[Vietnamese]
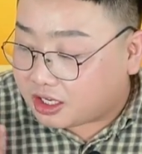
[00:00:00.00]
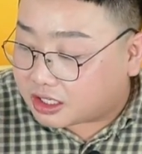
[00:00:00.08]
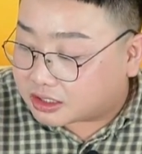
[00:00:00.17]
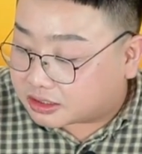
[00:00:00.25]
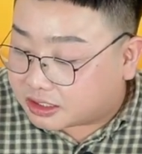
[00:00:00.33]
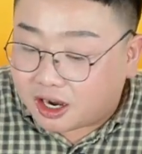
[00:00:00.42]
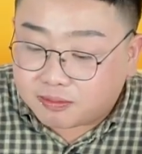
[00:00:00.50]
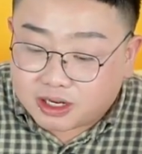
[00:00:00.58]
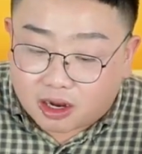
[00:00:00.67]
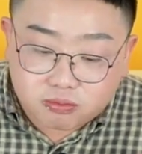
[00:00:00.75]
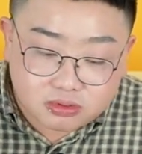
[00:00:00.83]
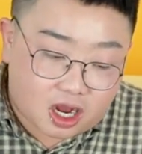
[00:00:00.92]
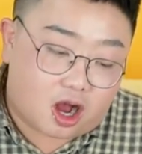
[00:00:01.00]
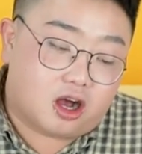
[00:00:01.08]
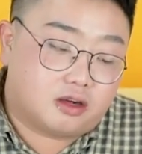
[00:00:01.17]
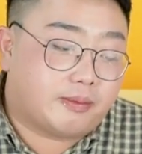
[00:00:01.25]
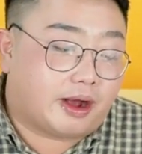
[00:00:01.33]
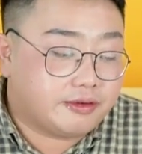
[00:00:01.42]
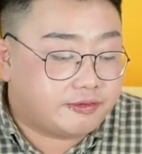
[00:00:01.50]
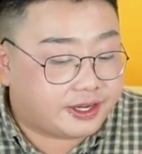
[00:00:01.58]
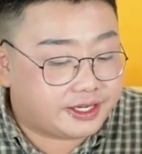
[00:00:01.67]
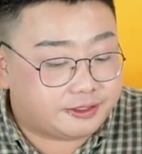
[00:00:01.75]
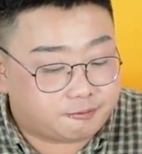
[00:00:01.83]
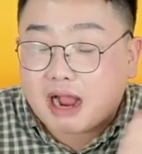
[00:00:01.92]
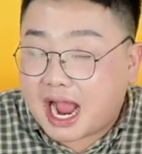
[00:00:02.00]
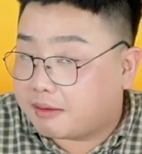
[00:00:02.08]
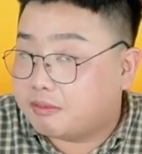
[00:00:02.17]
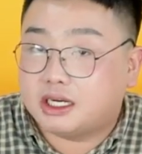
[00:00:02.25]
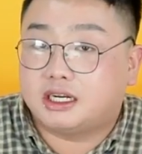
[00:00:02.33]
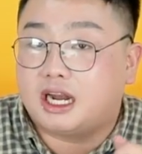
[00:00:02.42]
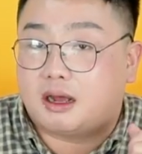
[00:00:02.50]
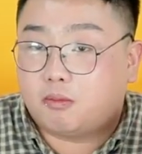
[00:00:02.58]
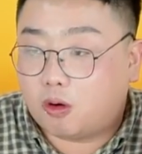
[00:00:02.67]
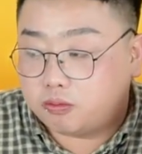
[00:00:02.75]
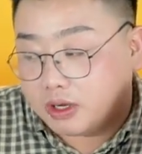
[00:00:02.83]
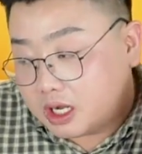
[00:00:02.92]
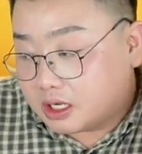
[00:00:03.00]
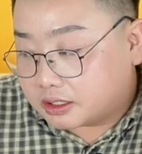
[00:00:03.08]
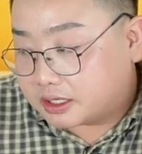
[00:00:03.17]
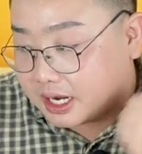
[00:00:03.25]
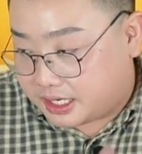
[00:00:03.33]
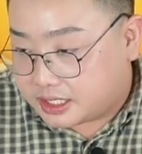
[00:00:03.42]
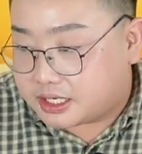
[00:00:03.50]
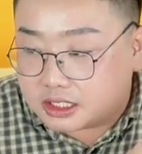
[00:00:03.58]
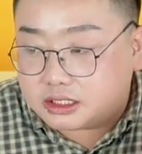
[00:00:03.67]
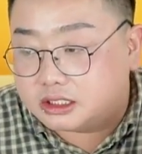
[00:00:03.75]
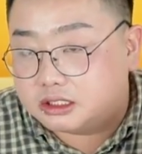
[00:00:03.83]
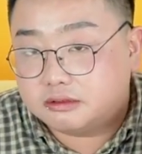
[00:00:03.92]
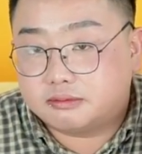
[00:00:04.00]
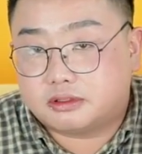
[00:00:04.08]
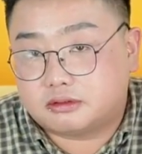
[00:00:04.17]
là cơm không ngon? Bởi vì ba mình là một kỹ sư,